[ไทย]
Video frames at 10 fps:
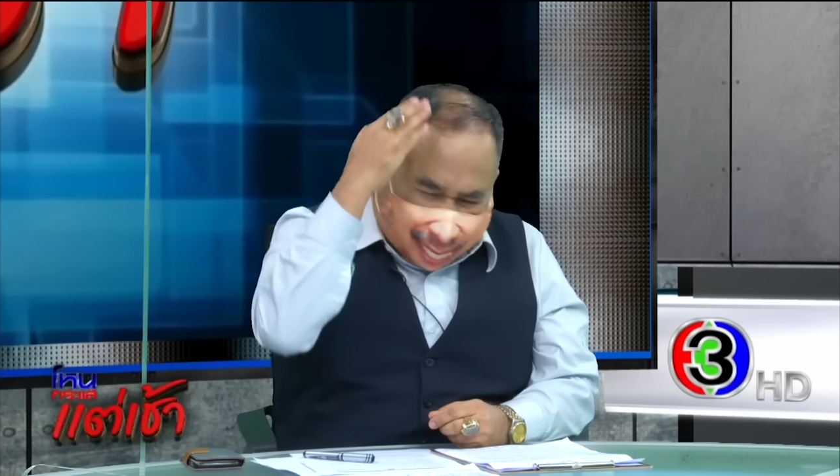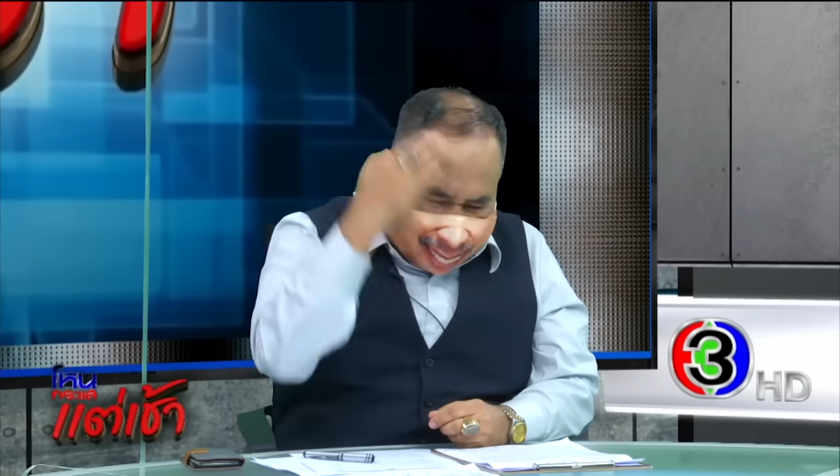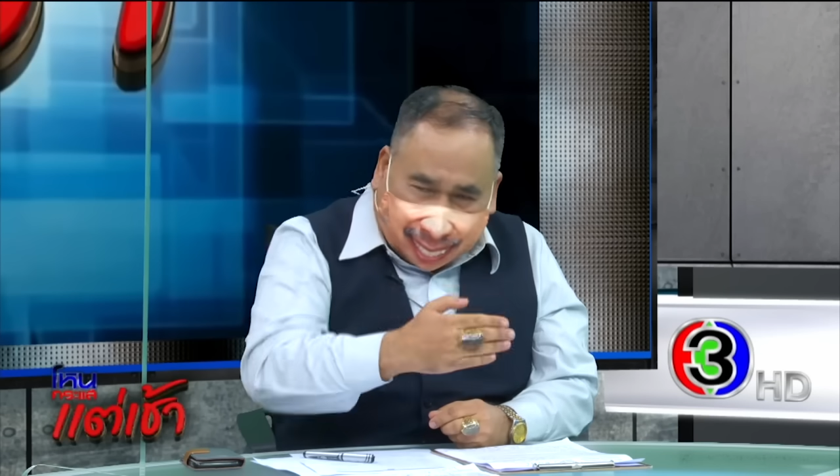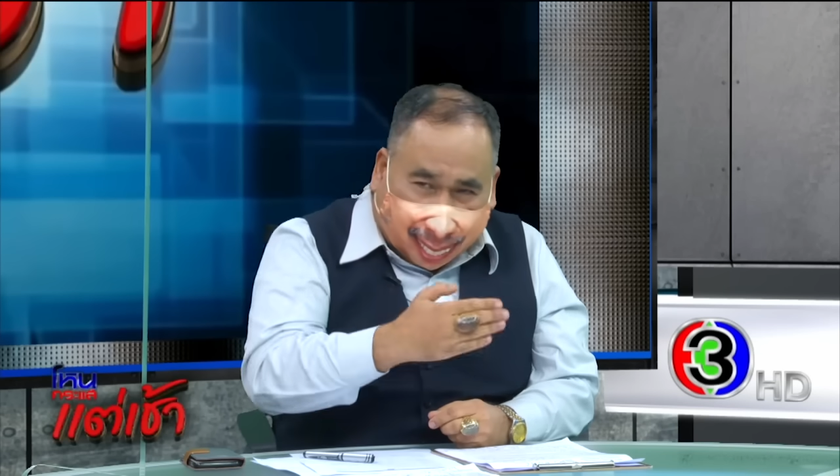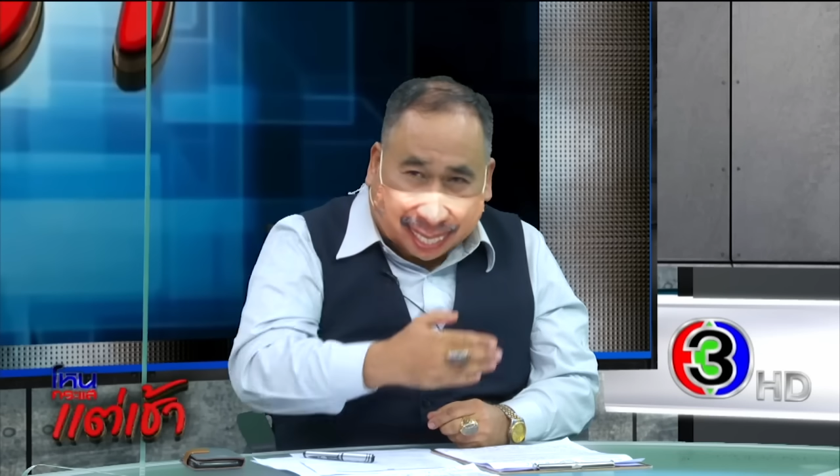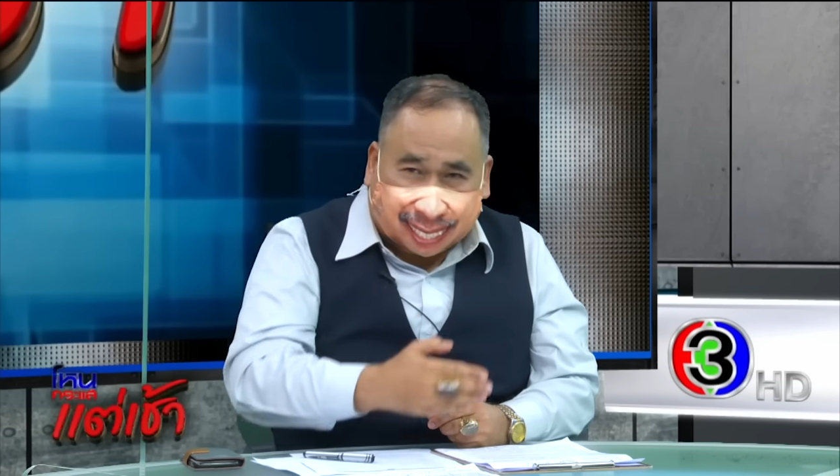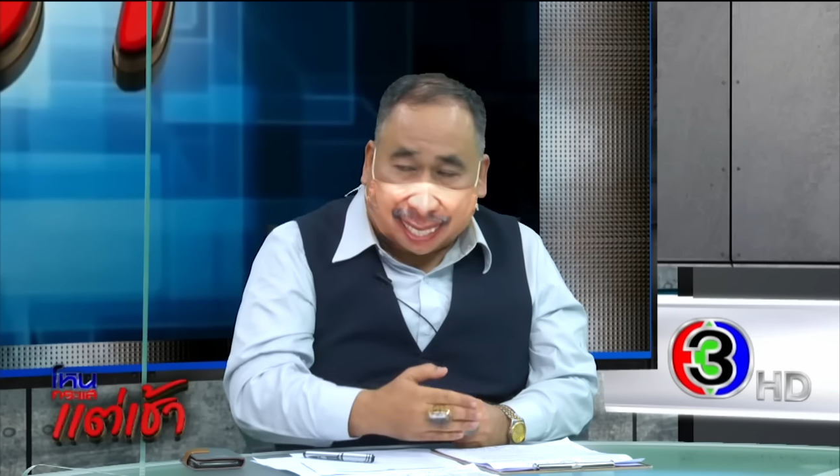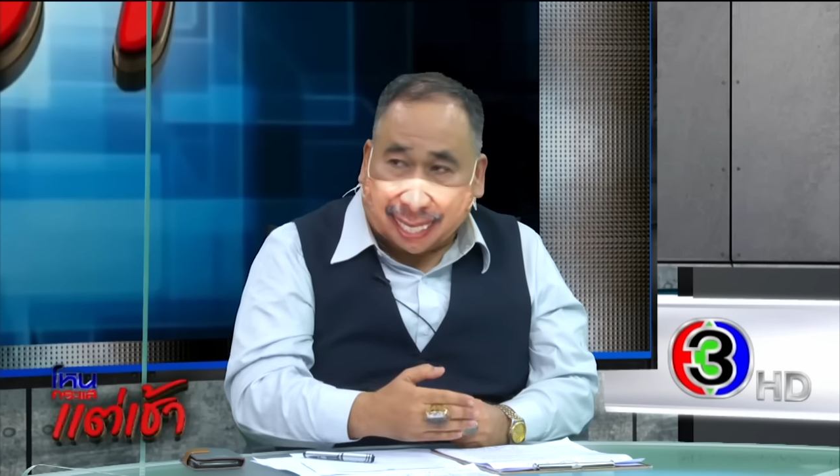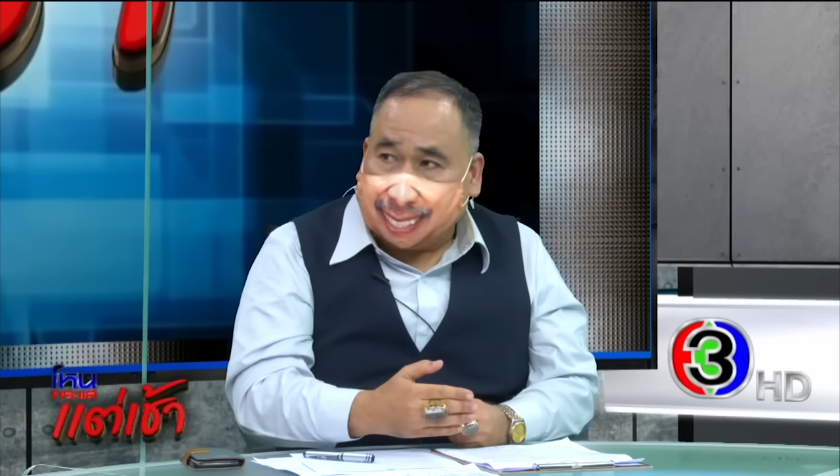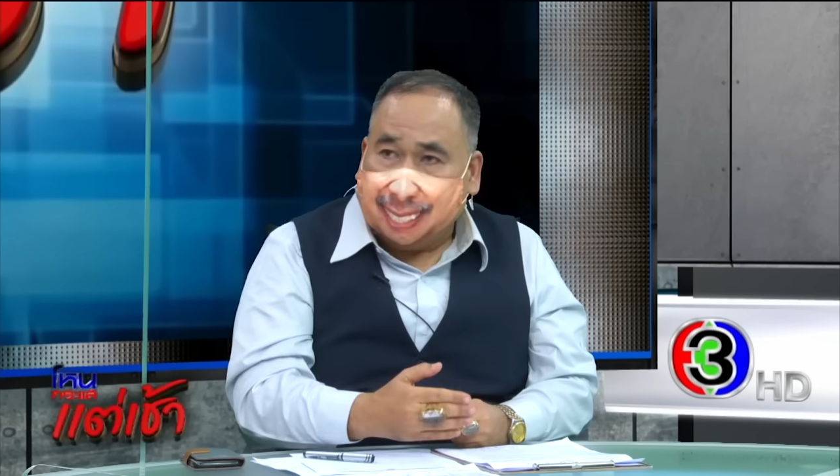ยได้เห็นภาพชัด
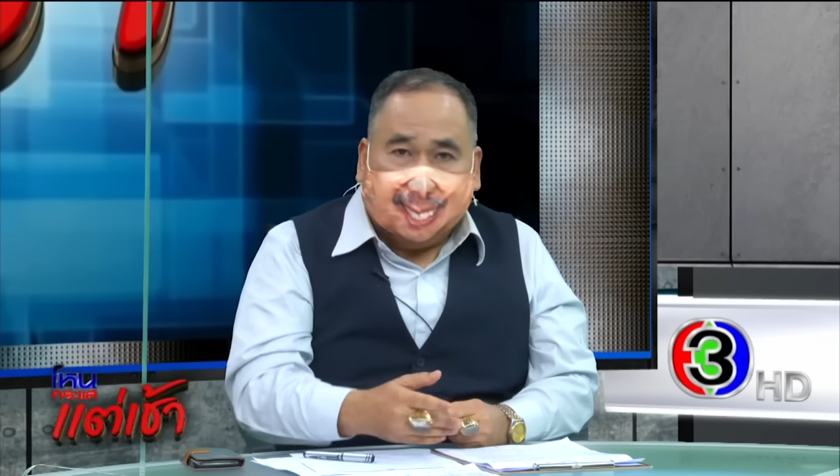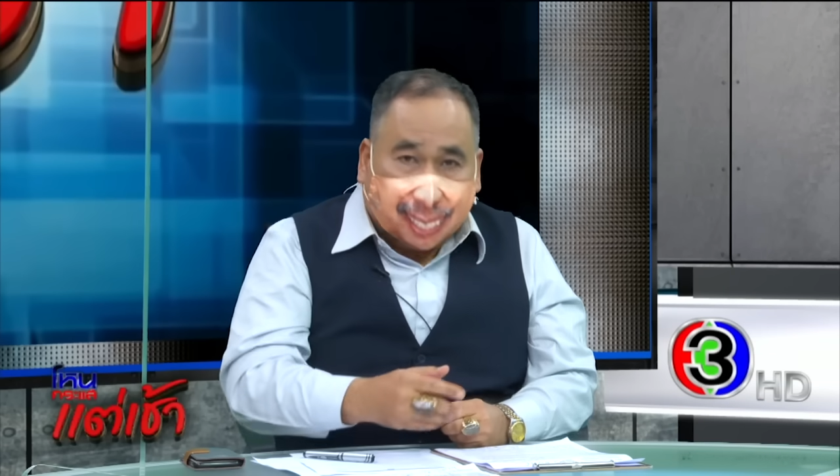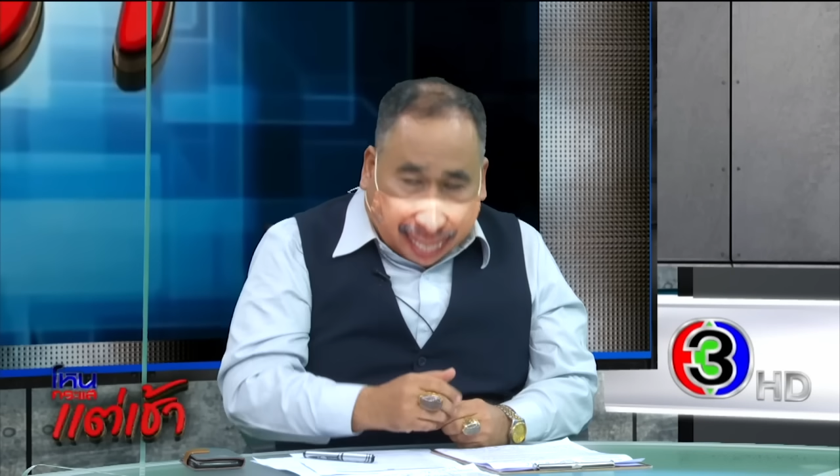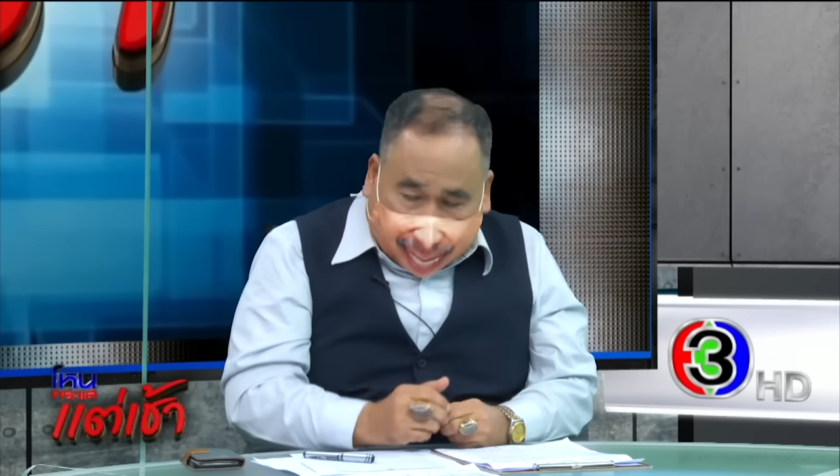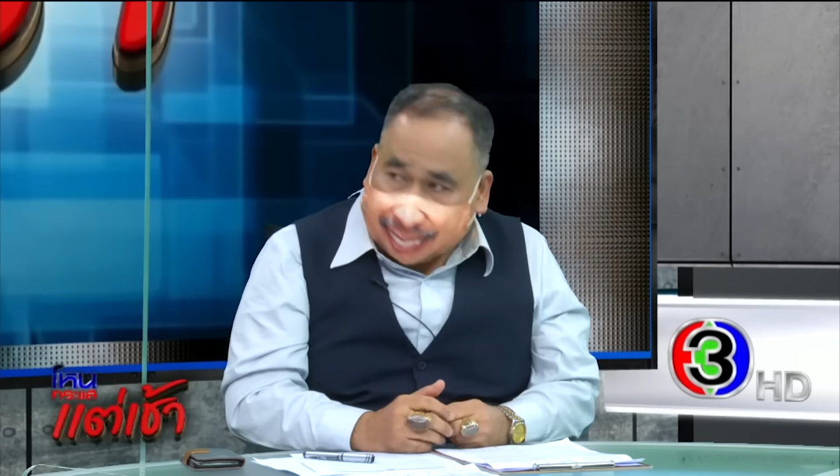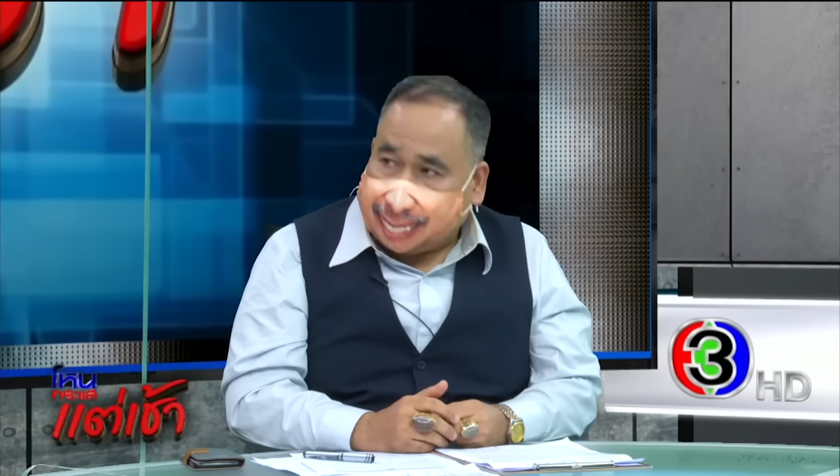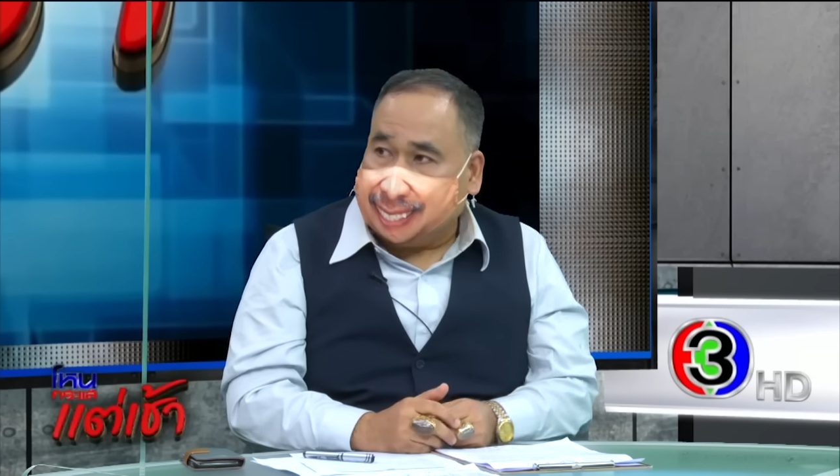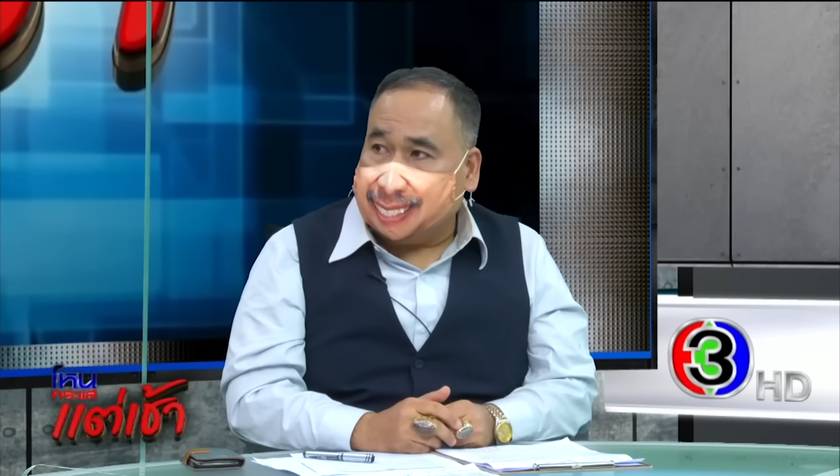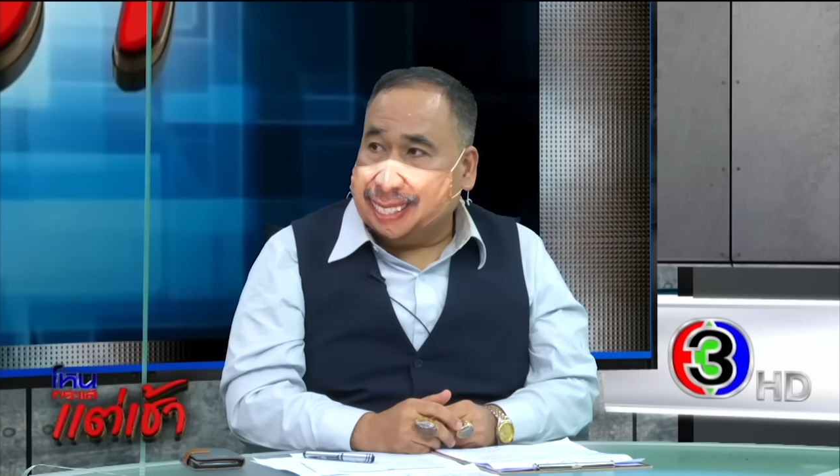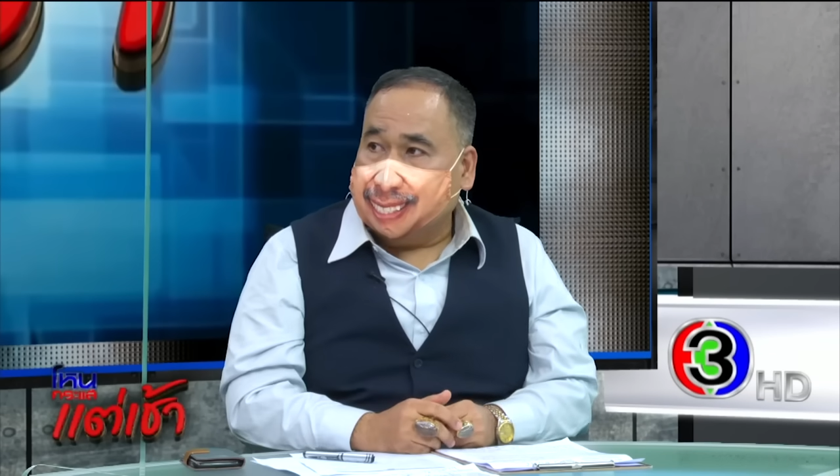ลงเลย ผิดฮะ